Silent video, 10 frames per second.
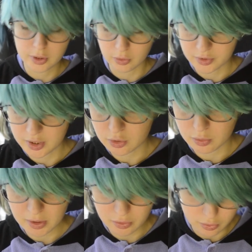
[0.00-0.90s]
de lentilles que je
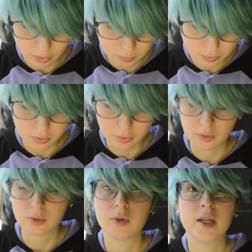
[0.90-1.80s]
vais mettre dedans pour euh,
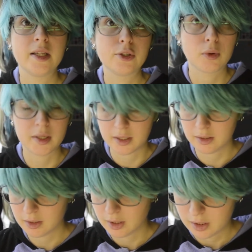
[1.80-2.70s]
les nettoyer.
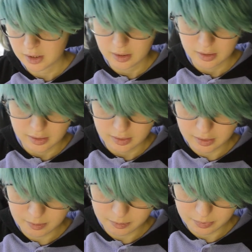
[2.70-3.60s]

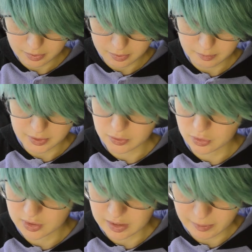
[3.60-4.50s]
Hop. Parce que
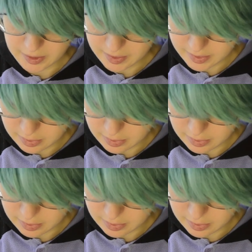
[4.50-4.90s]
je sais pas si c'est